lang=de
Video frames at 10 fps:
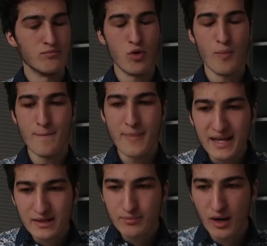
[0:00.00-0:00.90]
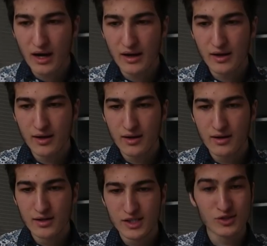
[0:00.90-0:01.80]
Moment mal,
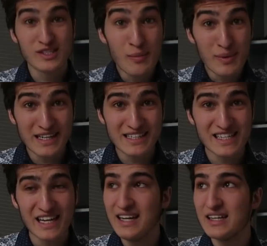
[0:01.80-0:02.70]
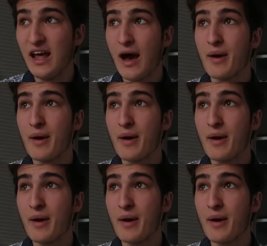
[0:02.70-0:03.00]
so simpel das jetzt klingt, ne?